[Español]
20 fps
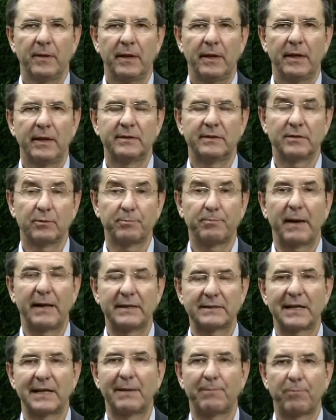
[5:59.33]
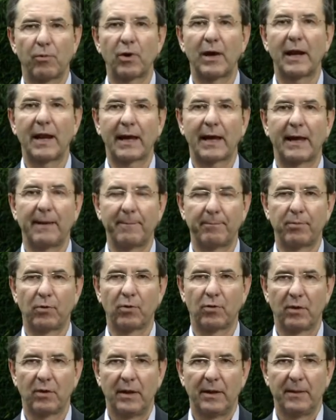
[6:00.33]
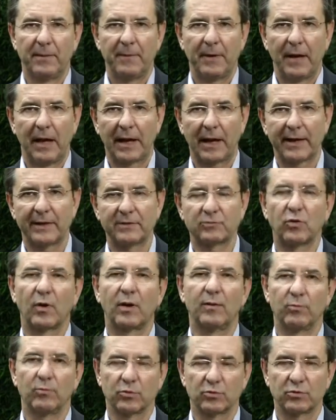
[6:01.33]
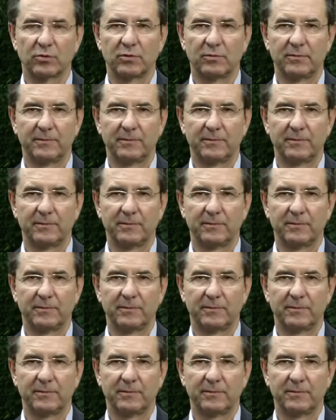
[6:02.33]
y sea un país que le ponga el ejemplo al resto del mundo.